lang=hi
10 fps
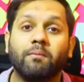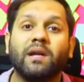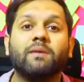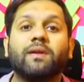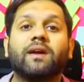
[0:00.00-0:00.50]

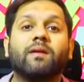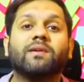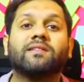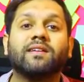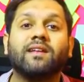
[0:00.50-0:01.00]
मल्टीपल
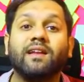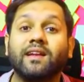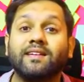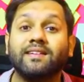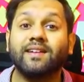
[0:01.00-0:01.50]
काम कर सकते हैं
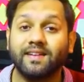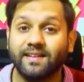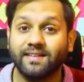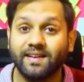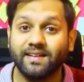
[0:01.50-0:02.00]
लेकिन ये सारे
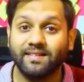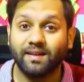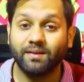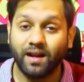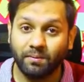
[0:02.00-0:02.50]
के सारे के
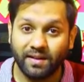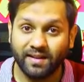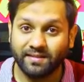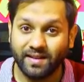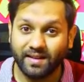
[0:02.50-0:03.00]
साथ काम
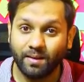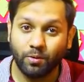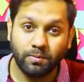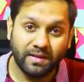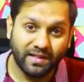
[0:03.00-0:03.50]
करने के साथ
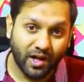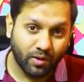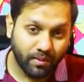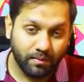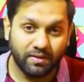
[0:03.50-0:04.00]
आपको बीस
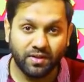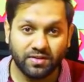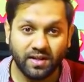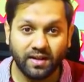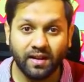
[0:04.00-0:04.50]
लाख रुपये भी
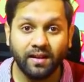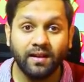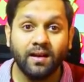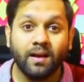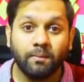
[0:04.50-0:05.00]
इन्वेस्ट करना है